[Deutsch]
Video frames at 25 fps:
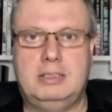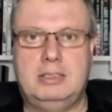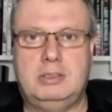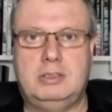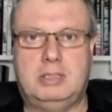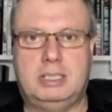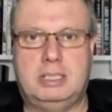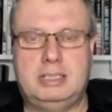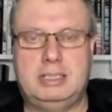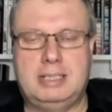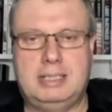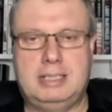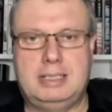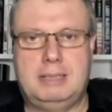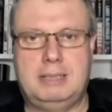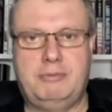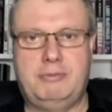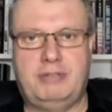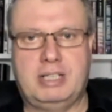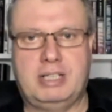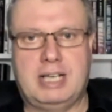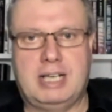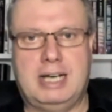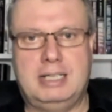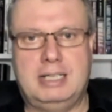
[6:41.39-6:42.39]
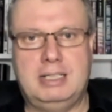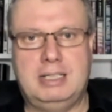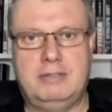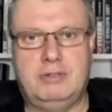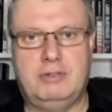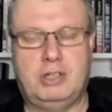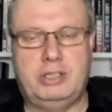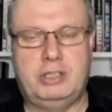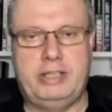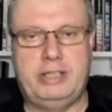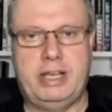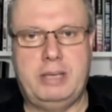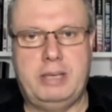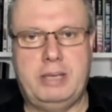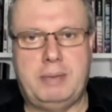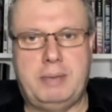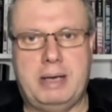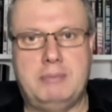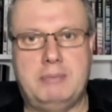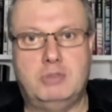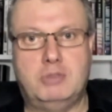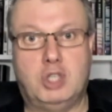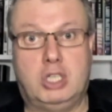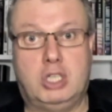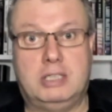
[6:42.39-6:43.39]
Dort hat am vergangenen Wochenende
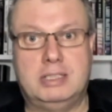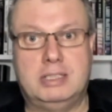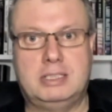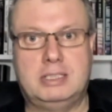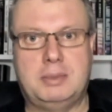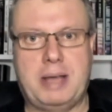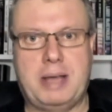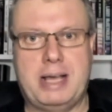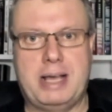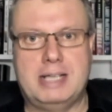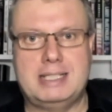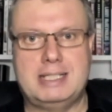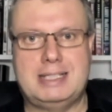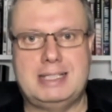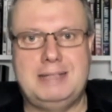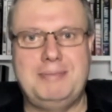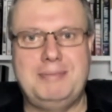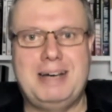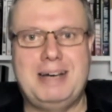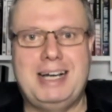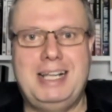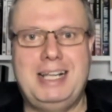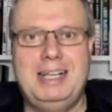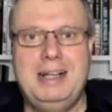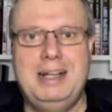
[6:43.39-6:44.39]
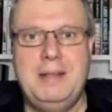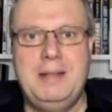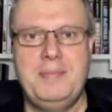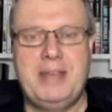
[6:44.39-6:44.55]
beim Raw zum ersten Mal